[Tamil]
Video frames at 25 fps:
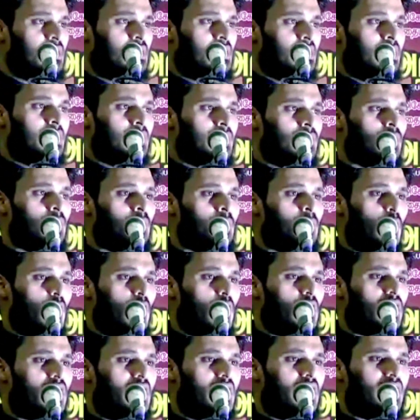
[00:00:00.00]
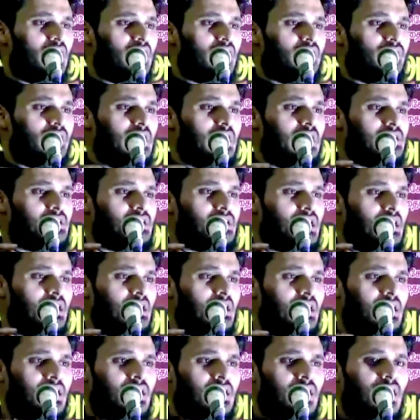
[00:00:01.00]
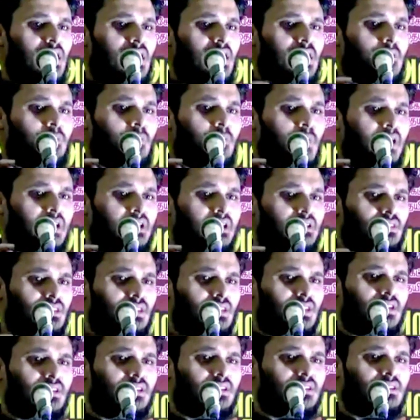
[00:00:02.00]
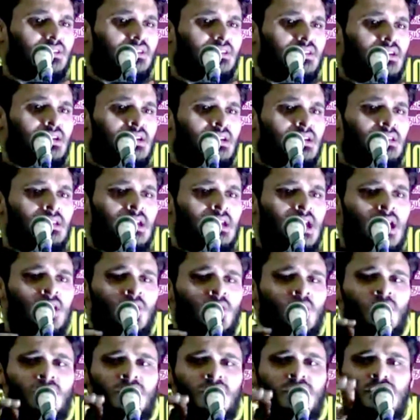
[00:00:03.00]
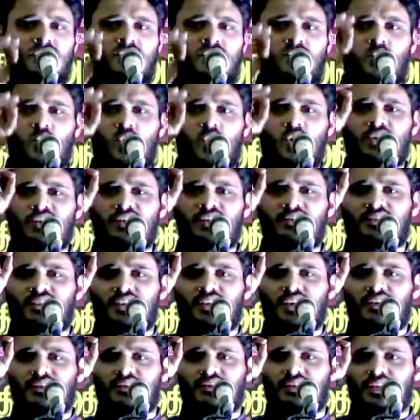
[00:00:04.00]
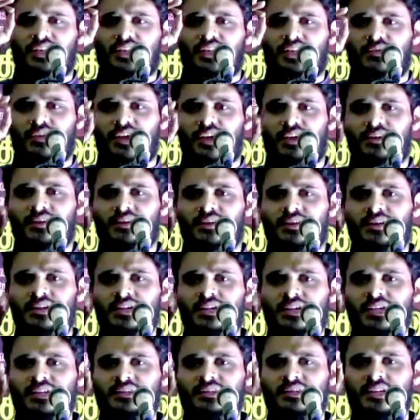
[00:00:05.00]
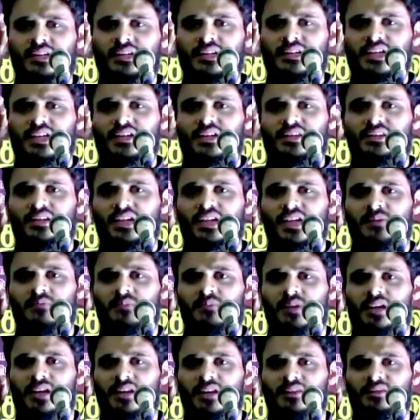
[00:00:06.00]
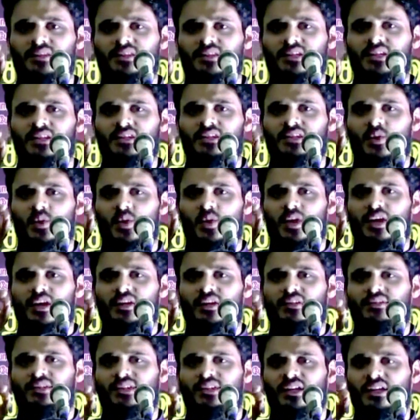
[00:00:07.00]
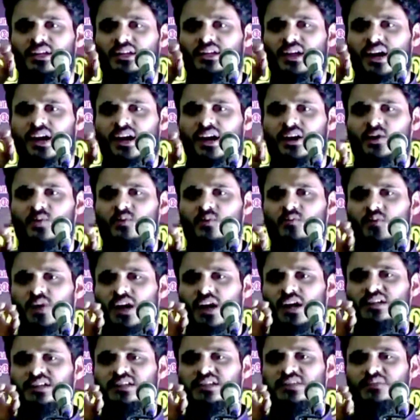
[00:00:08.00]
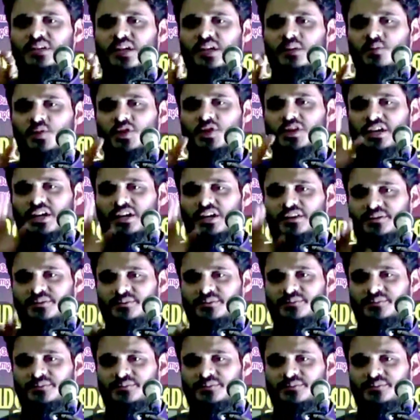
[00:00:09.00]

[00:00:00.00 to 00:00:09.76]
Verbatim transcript: இன்னும் பொருட்களை விளைச்சல் நிலங்களை பறித்து நான் உன்னை சோதித்தே தீருவேன் இந்த நியதியை மறந்து இந்த உலகத்தில் யாரும் வாழ்ந்து விட முடியாது